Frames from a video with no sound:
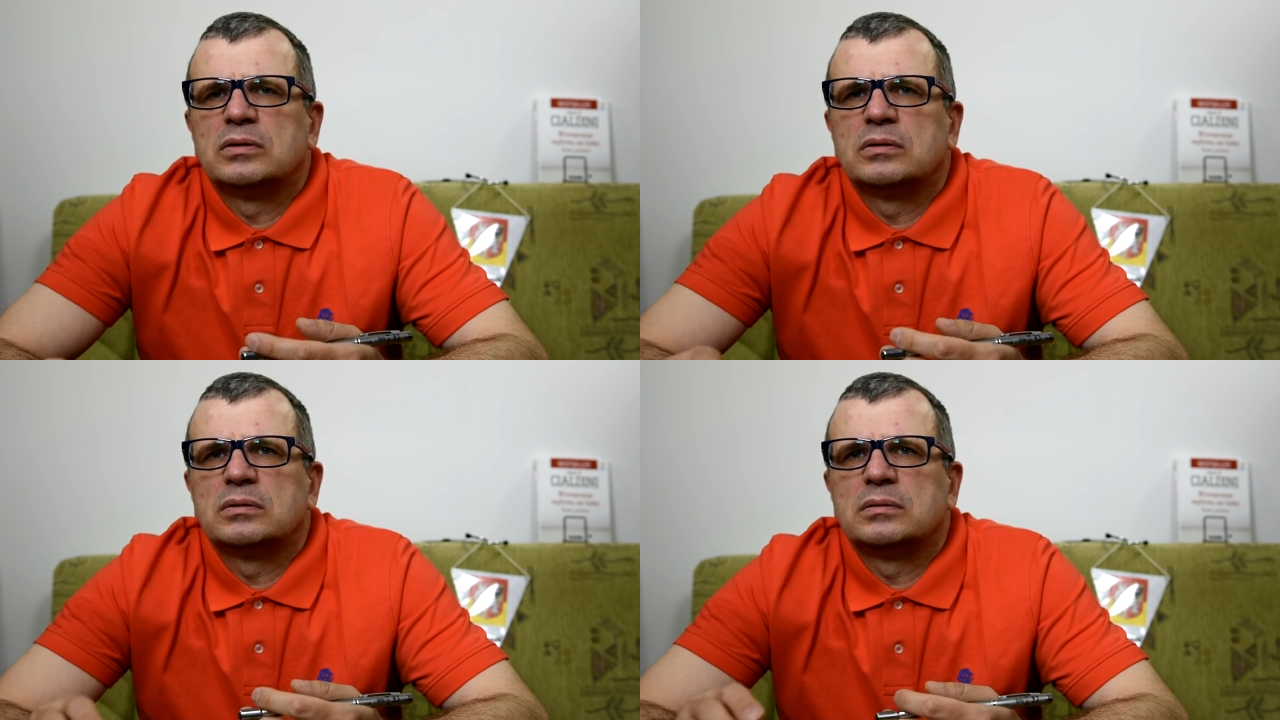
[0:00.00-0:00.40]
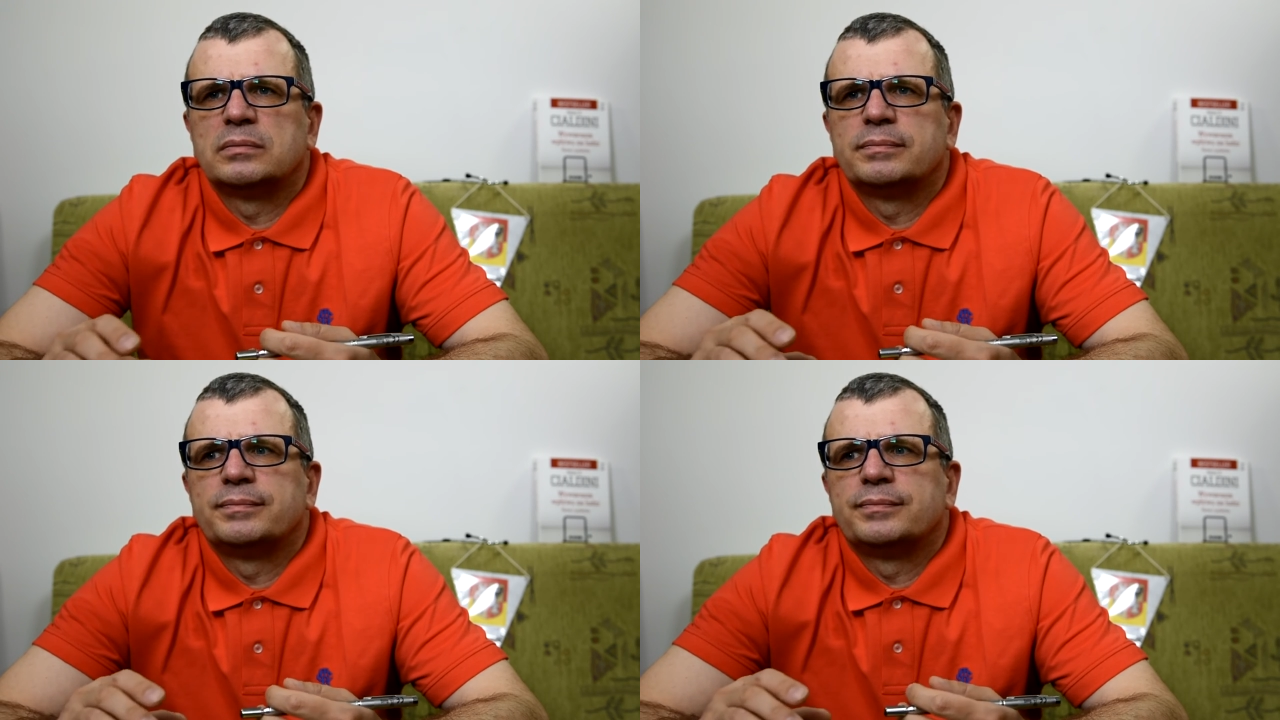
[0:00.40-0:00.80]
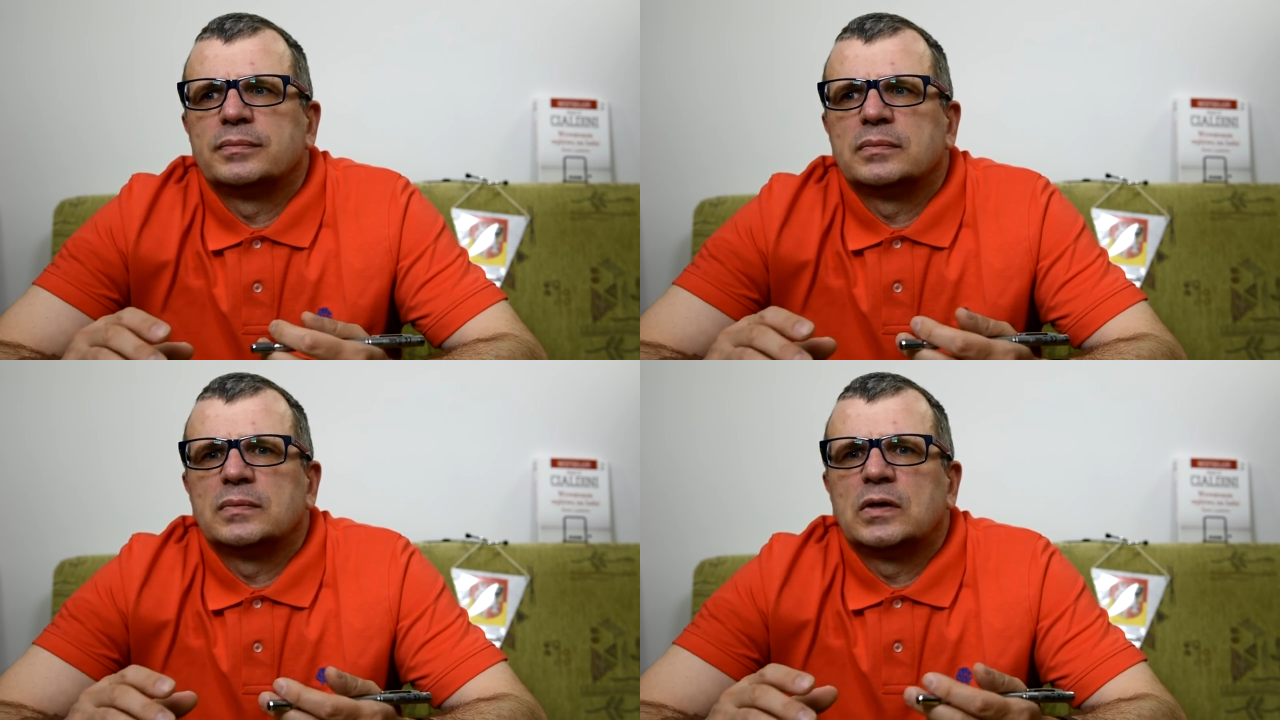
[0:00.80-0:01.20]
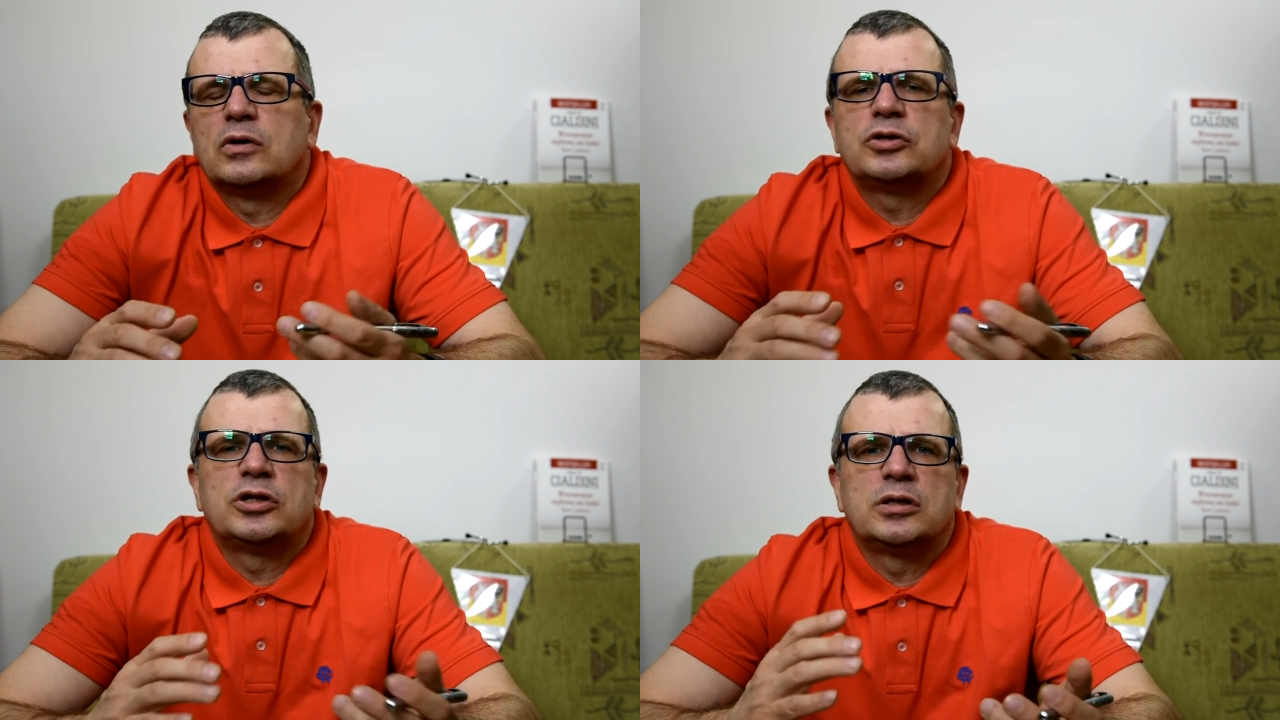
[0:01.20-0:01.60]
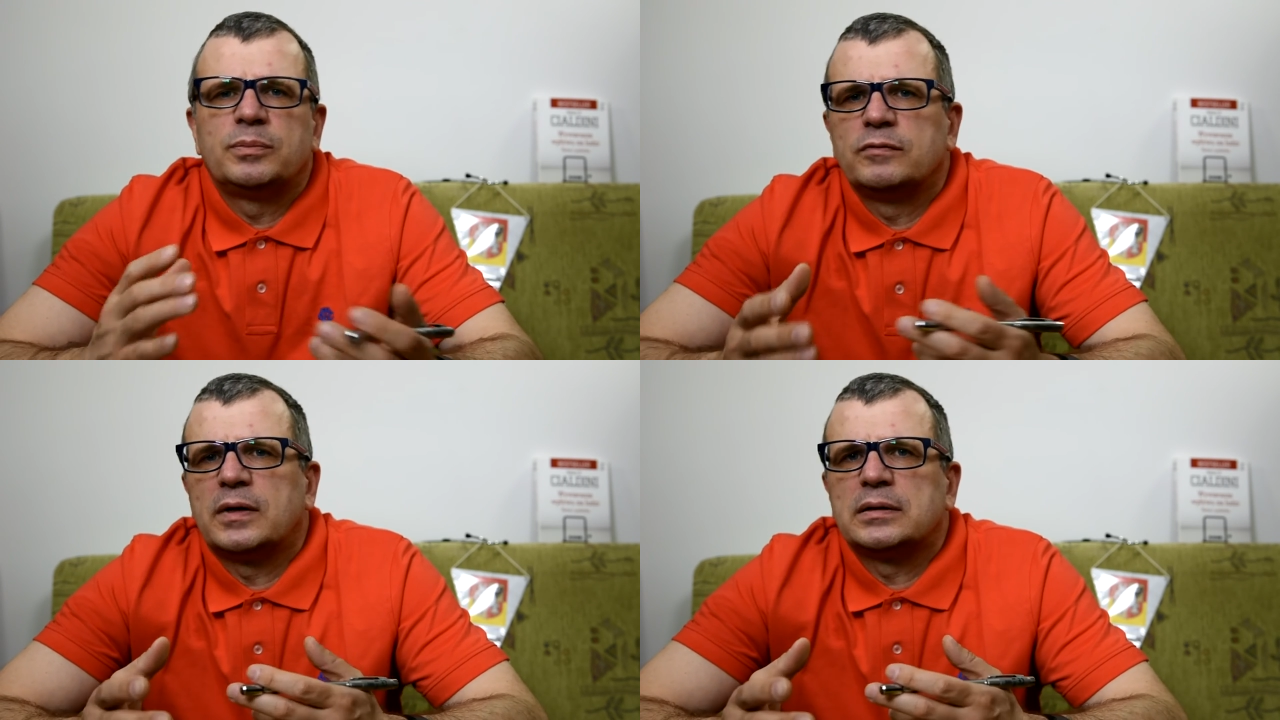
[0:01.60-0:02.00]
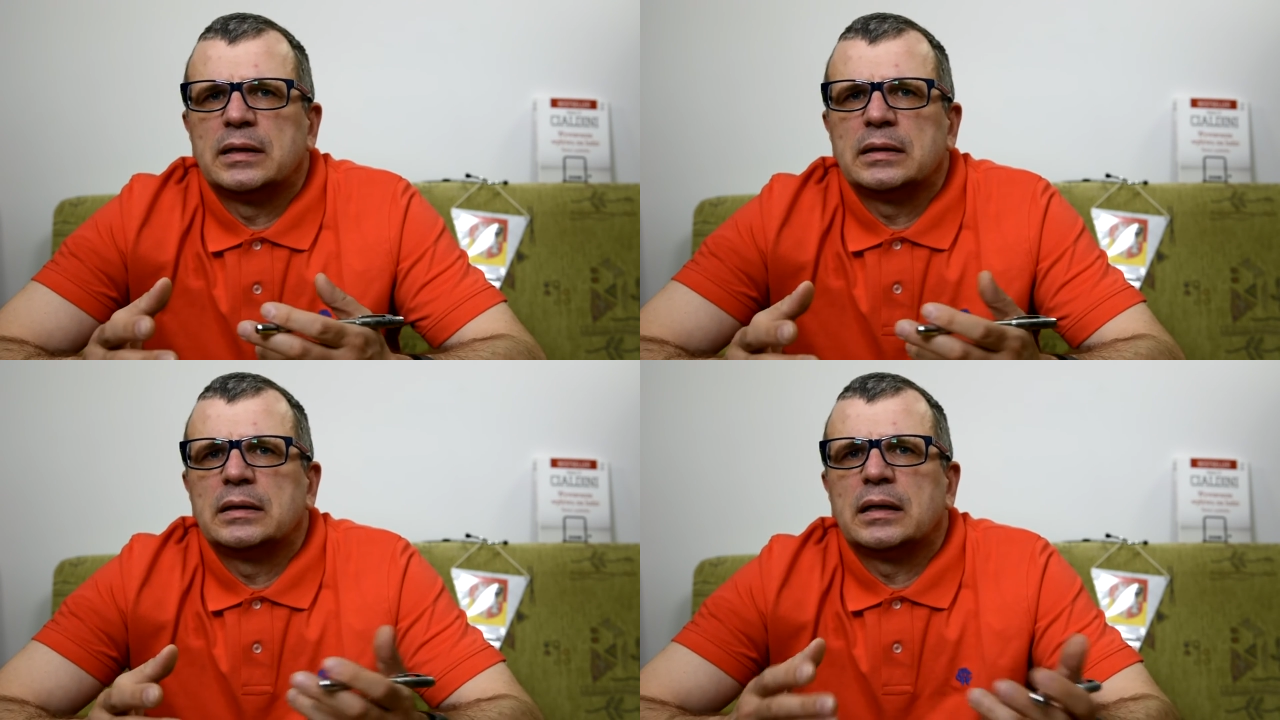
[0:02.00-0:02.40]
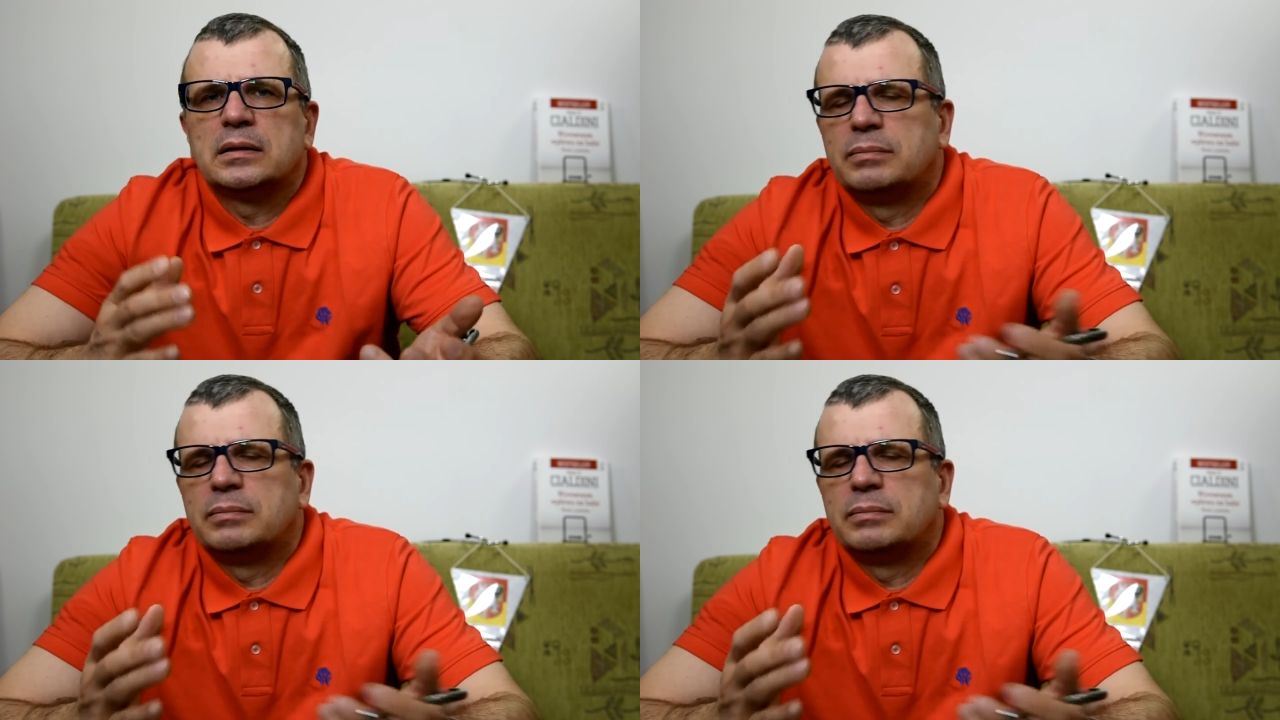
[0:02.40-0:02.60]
No, goście typu Wardenga,